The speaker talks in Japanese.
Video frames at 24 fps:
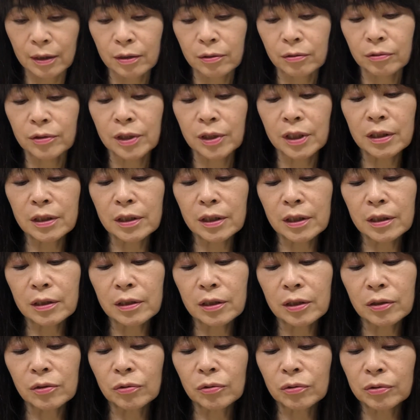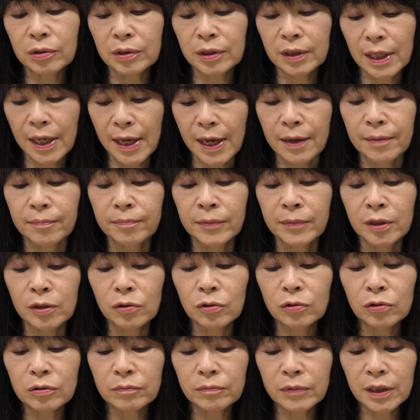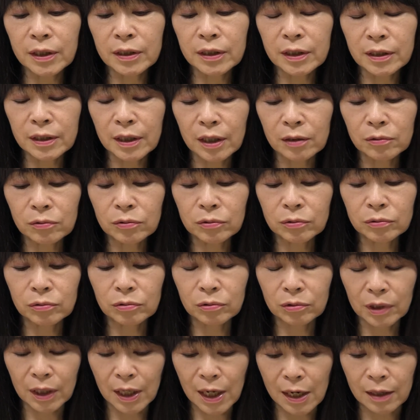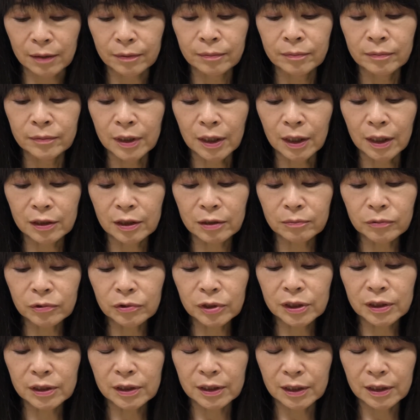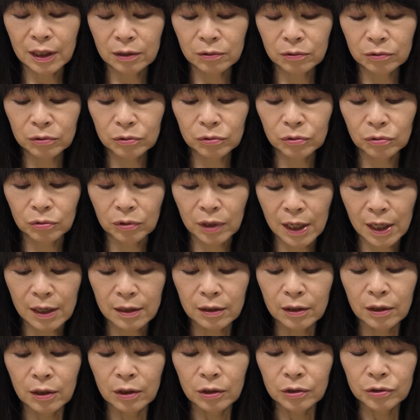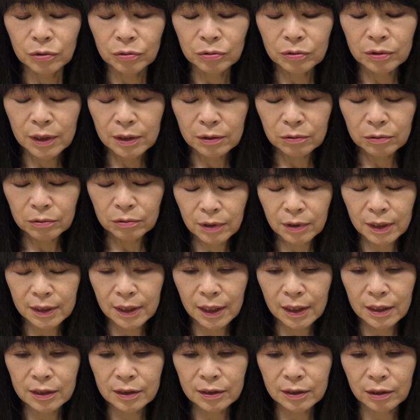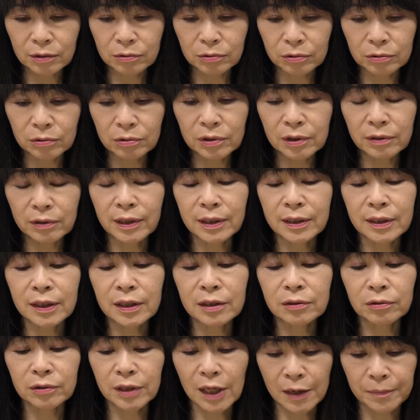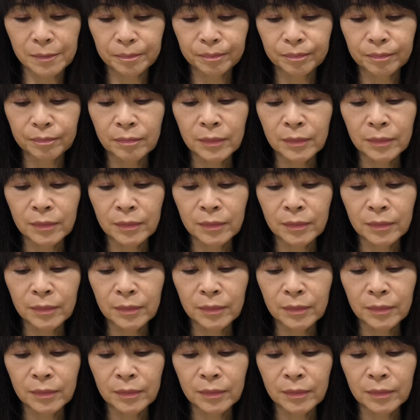人間にとって有名になろうとか金持ちになろうとかそんなこ大したことではないのだ